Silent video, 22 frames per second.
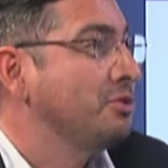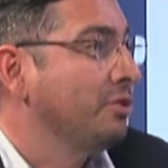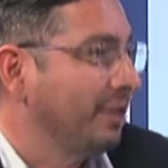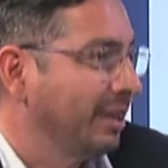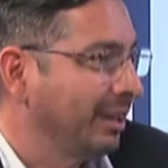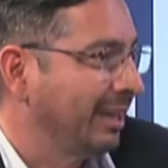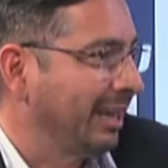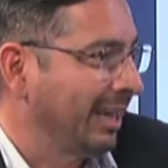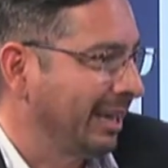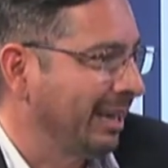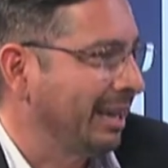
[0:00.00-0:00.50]

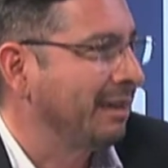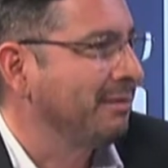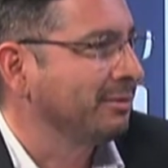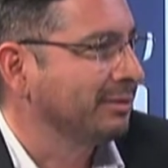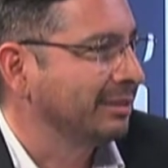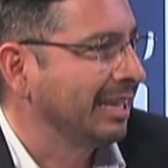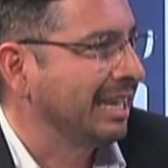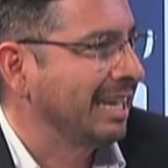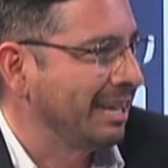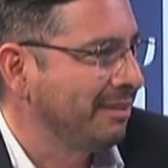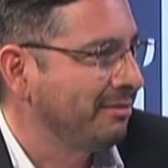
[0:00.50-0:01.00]
ahorita leíamos
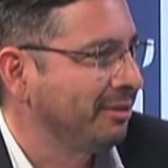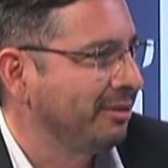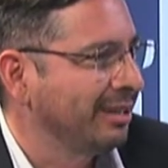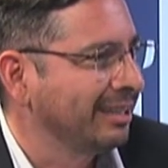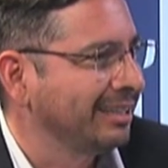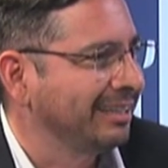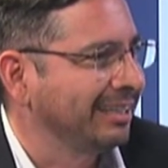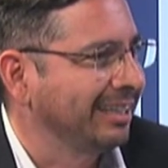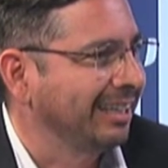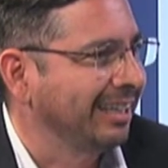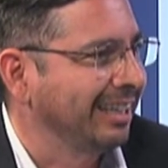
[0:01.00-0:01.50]
del libro
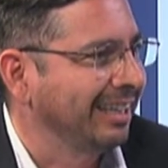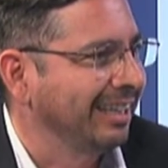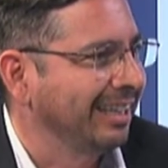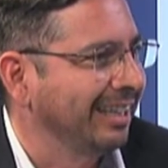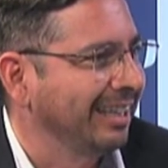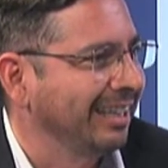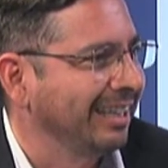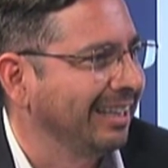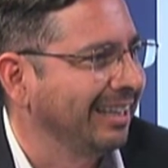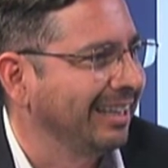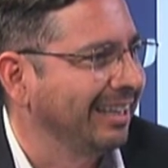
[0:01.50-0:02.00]
este,
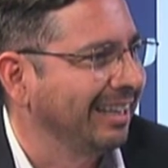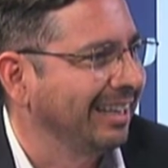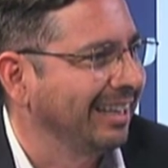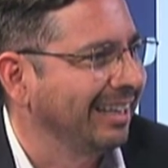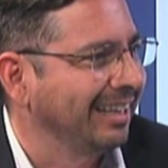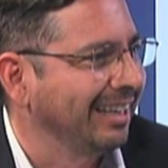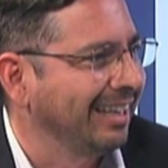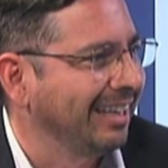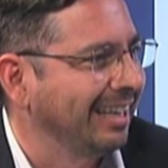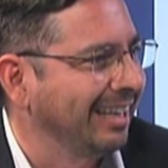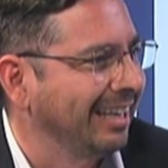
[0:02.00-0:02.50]

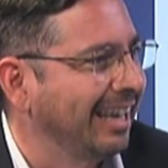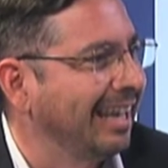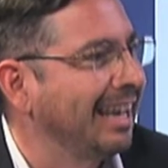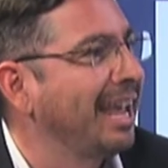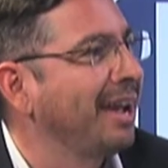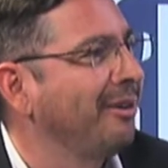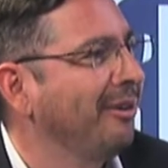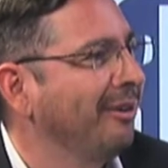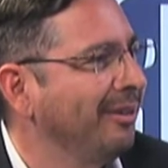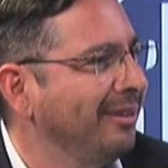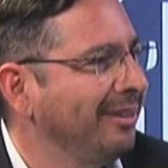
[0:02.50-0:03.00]
del, del,
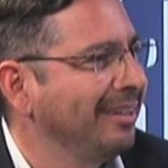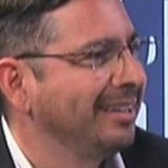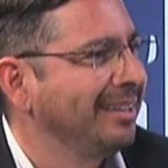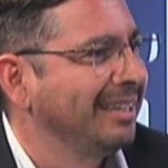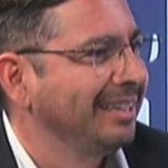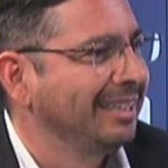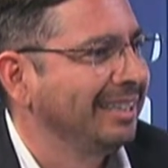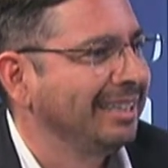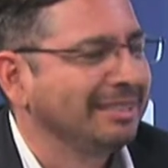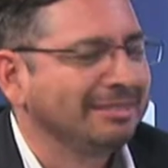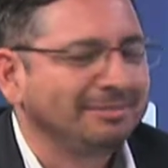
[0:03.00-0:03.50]
ego.
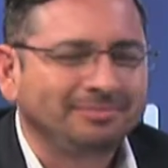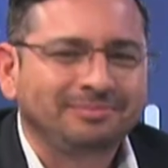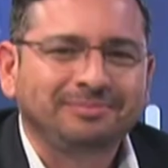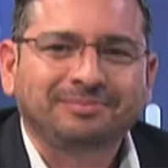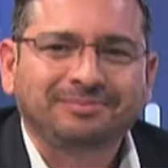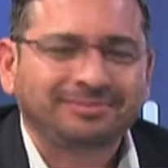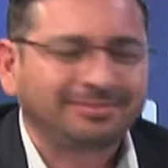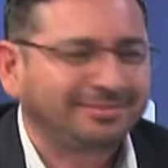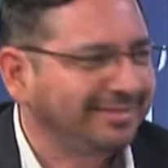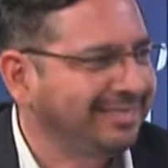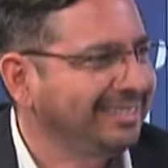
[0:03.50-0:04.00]
El ego es un
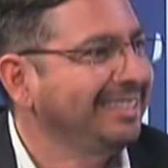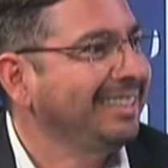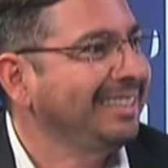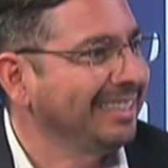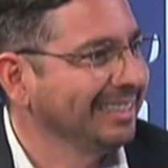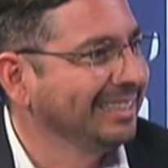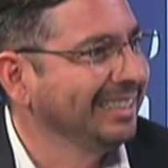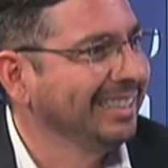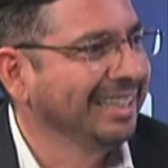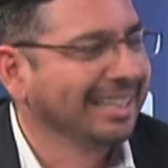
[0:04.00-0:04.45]
enemigo, sí, de Ryan